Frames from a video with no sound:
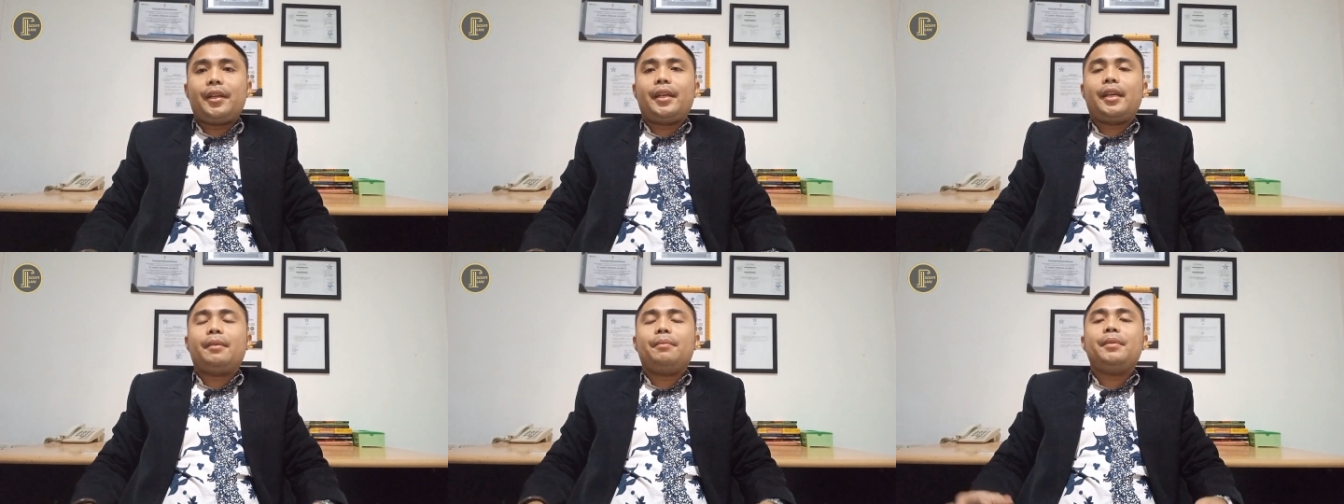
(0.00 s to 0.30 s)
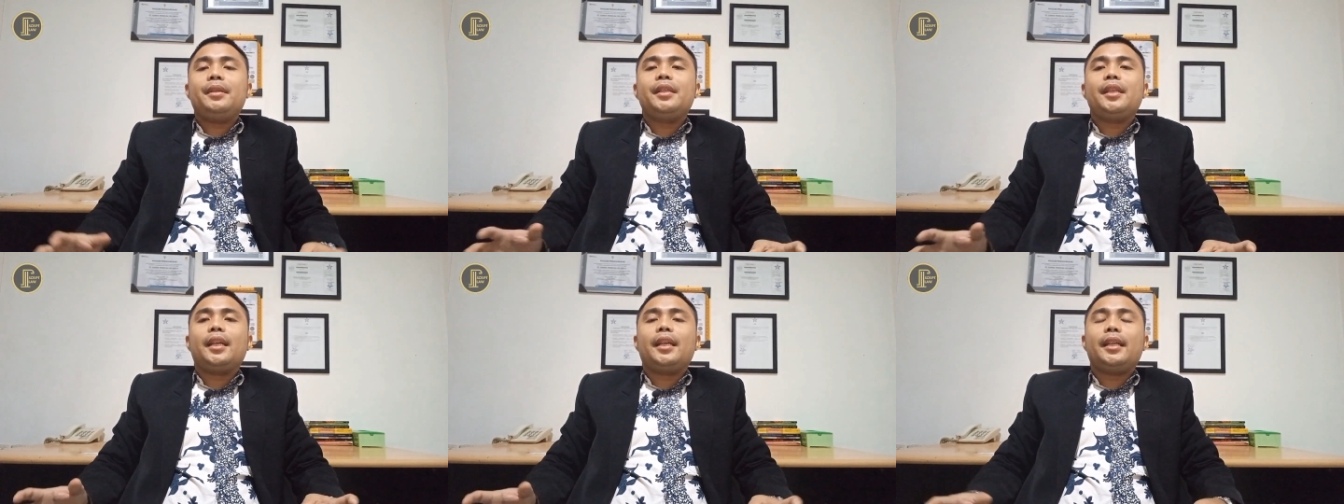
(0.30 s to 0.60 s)
ya
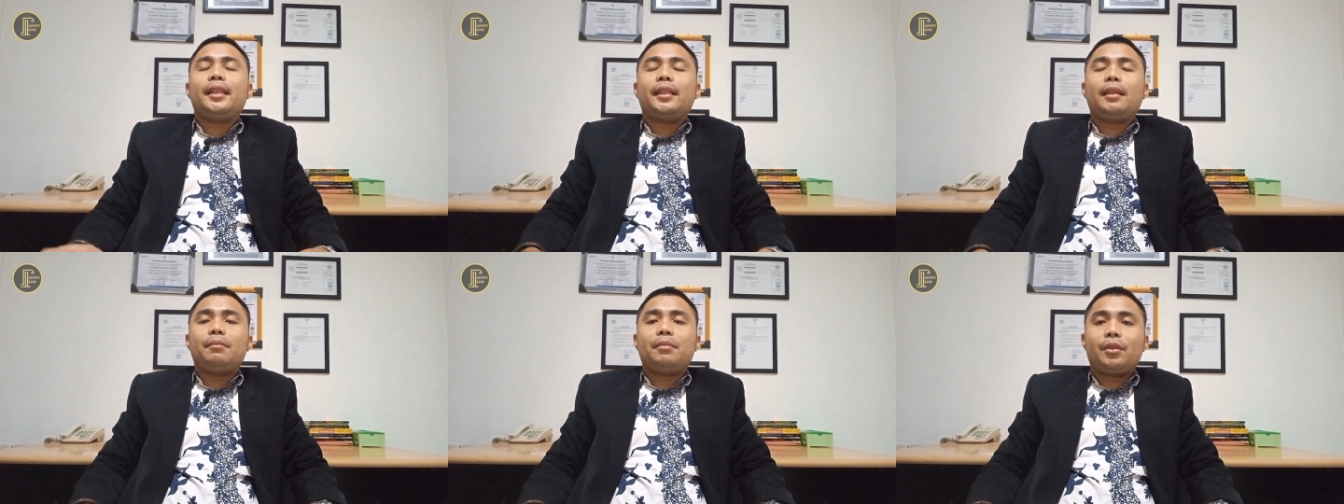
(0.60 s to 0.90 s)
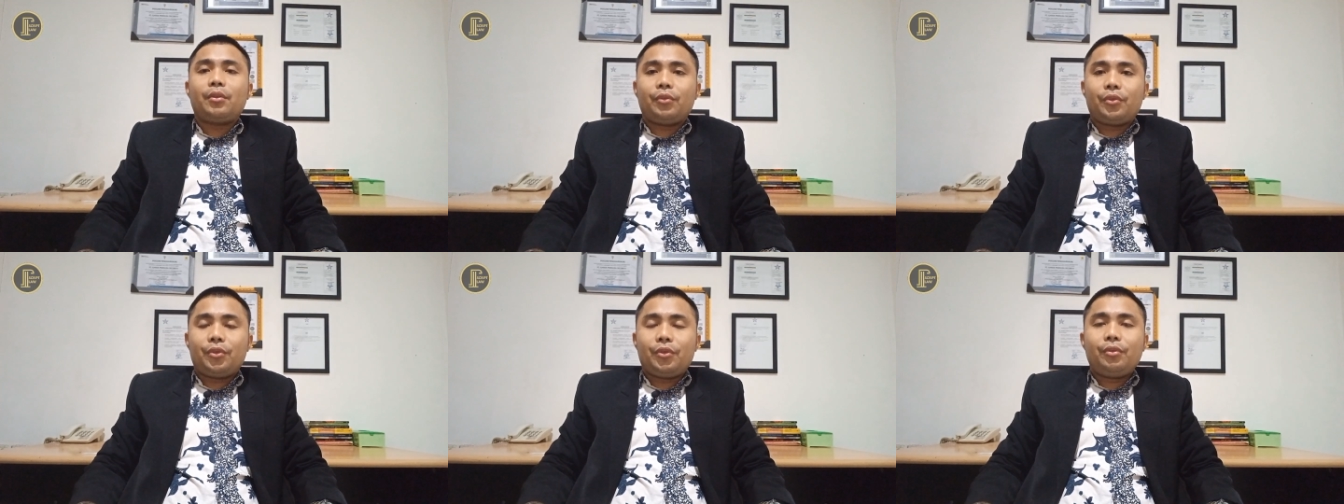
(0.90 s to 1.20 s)
bisa kita
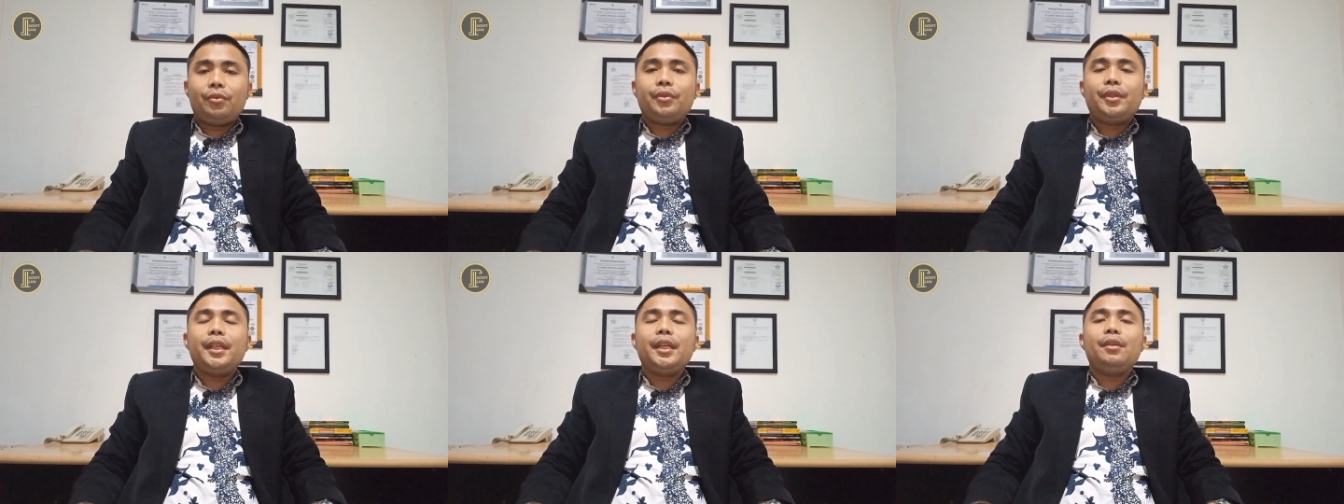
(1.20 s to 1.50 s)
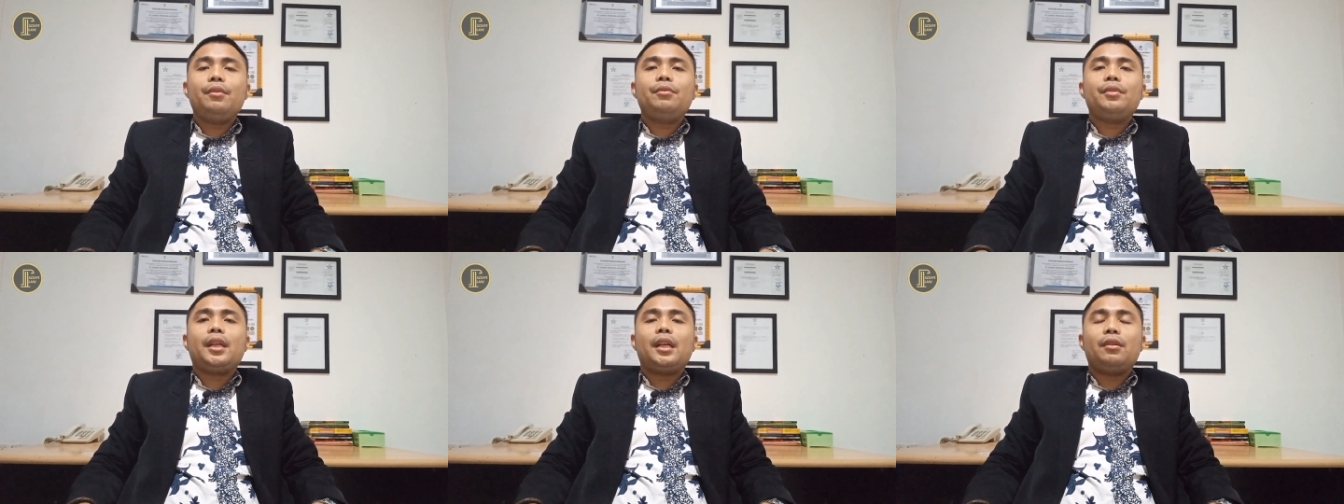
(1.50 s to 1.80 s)
merujuk di
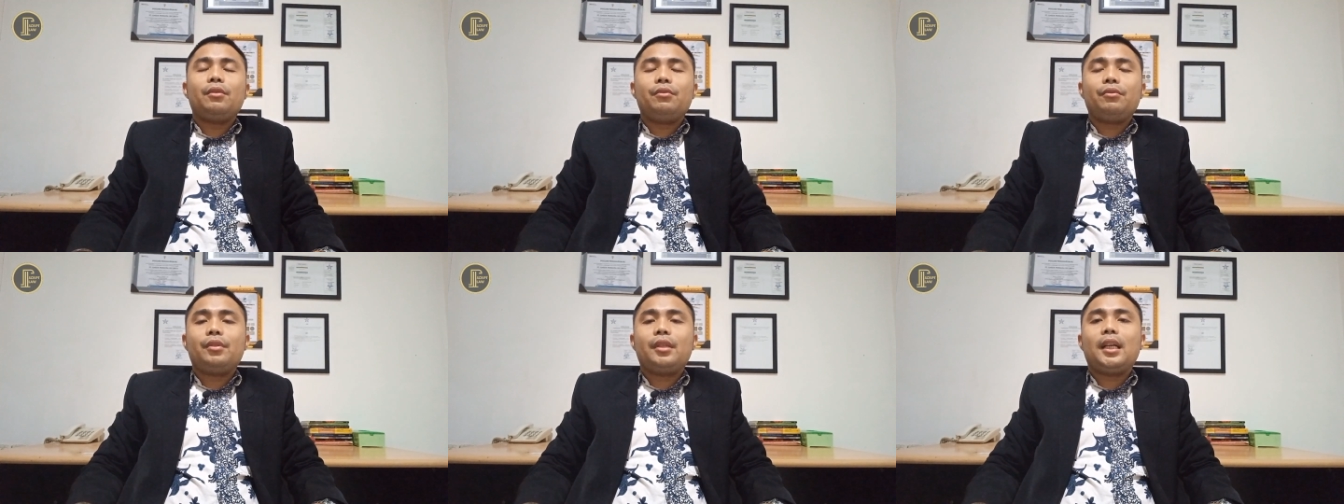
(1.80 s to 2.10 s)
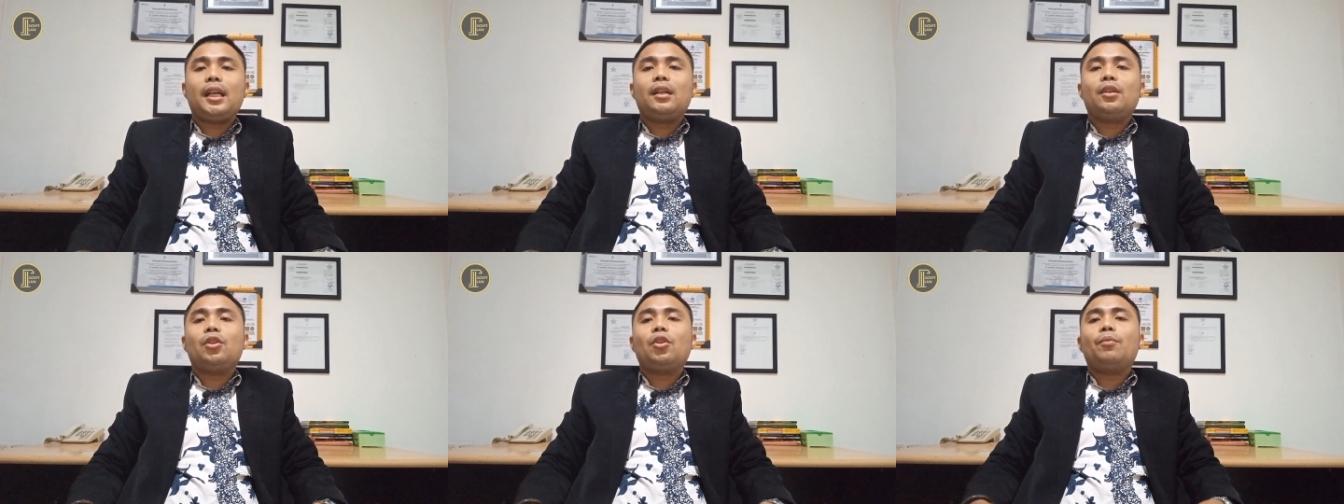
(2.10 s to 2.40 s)

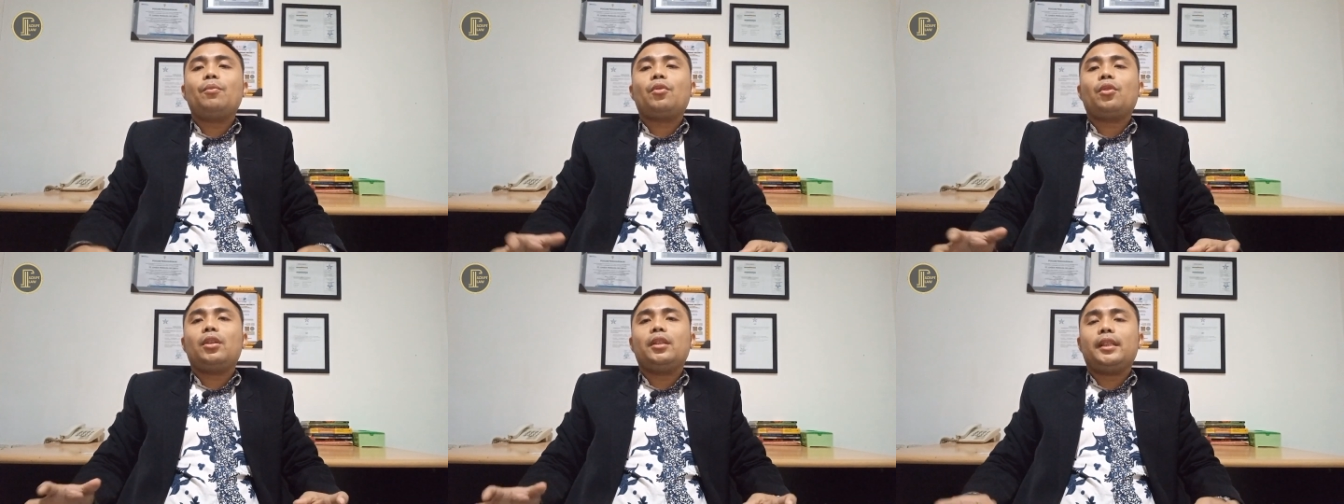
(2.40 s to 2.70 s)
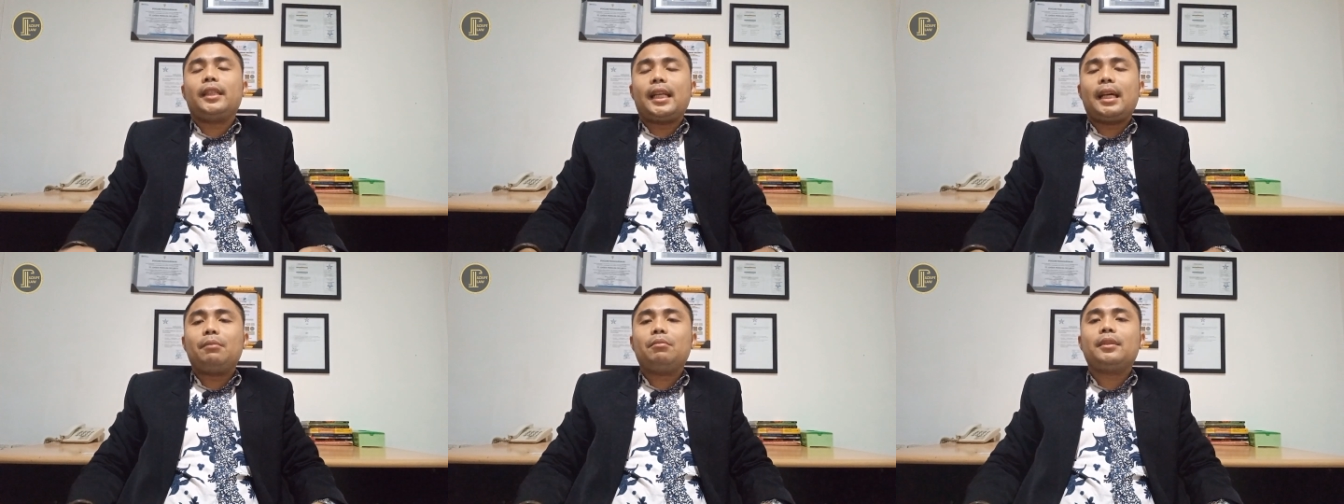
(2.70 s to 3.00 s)
Undang-Undang Nomor
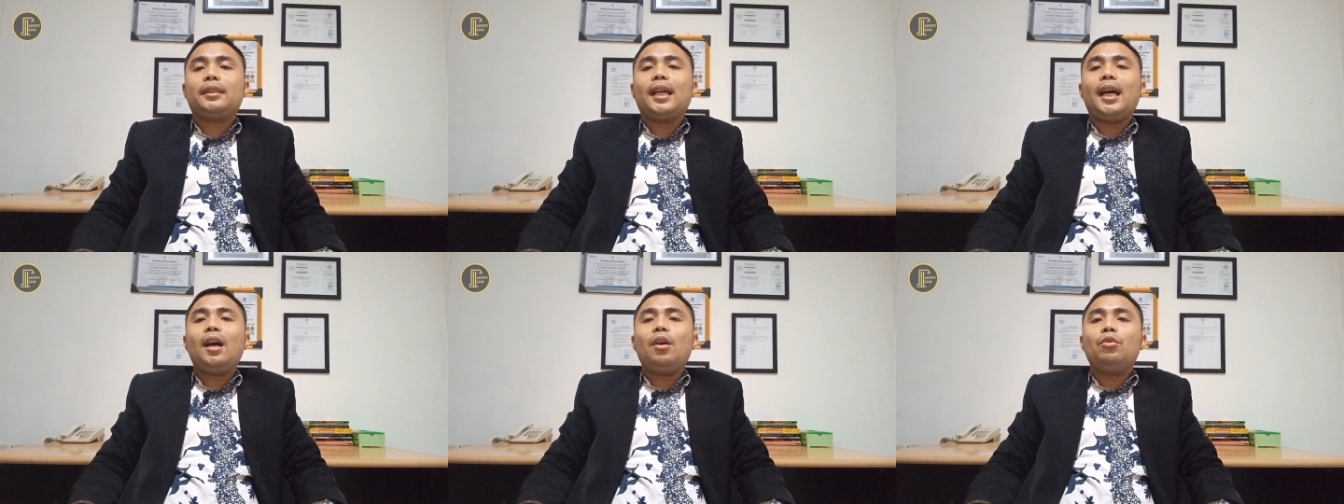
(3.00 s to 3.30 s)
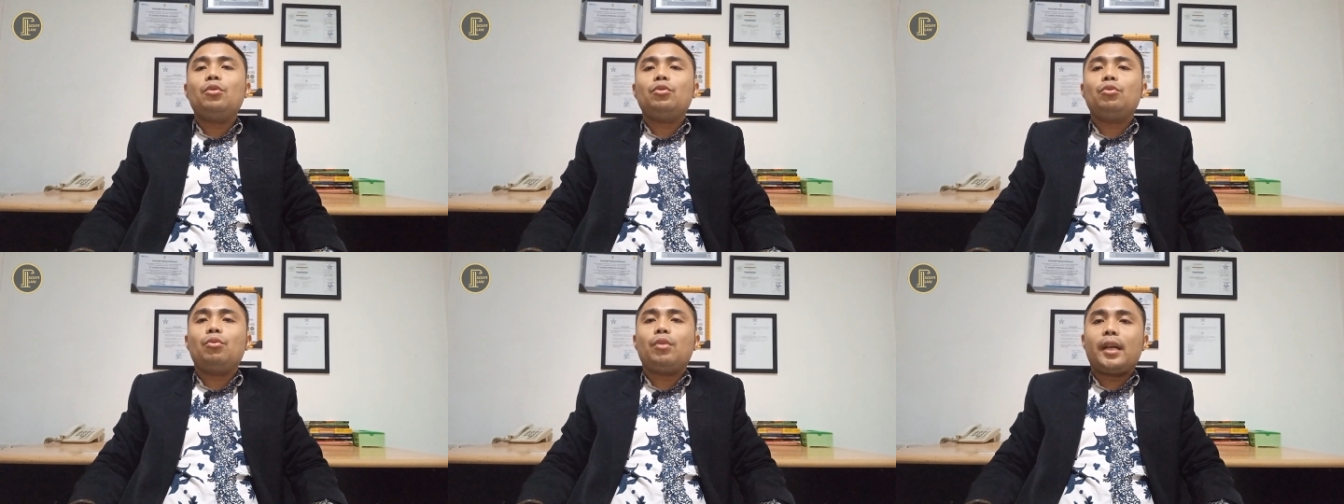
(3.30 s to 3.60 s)
6
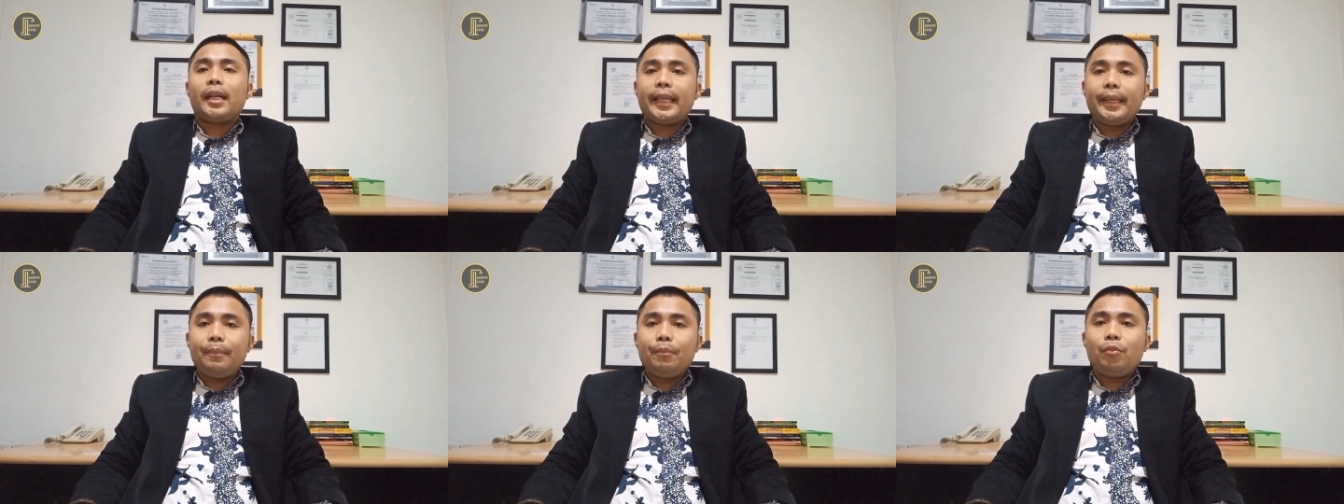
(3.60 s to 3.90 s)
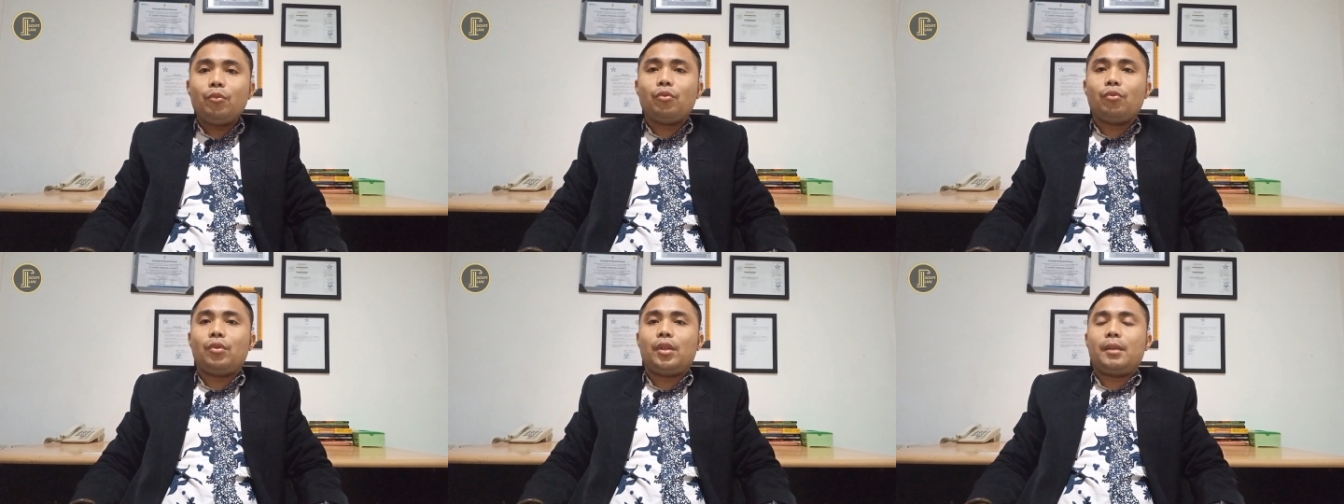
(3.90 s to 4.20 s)
Tahun
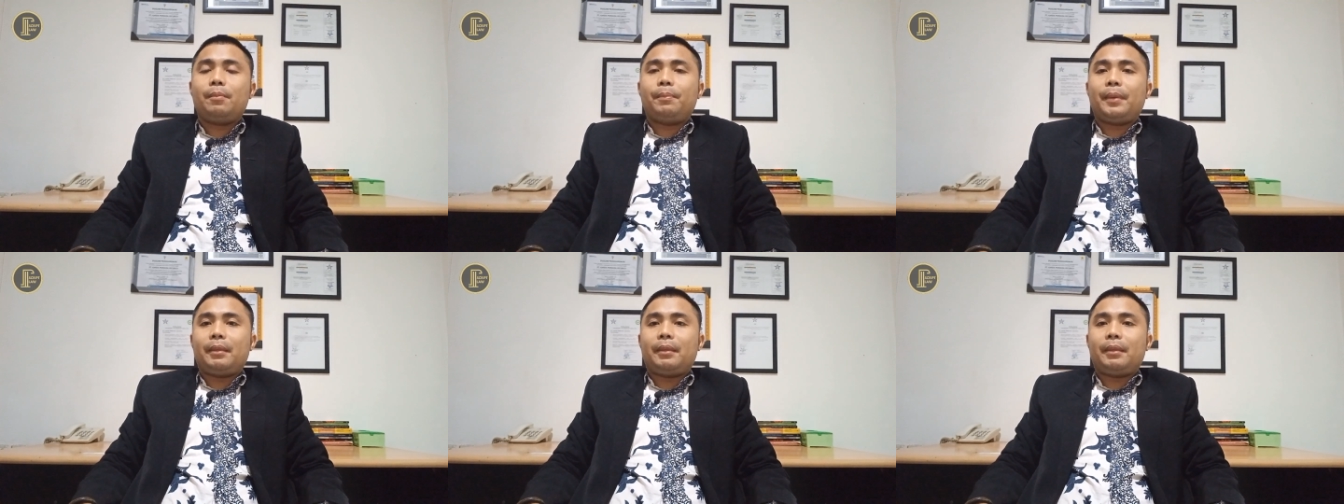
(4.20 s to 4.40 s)
2014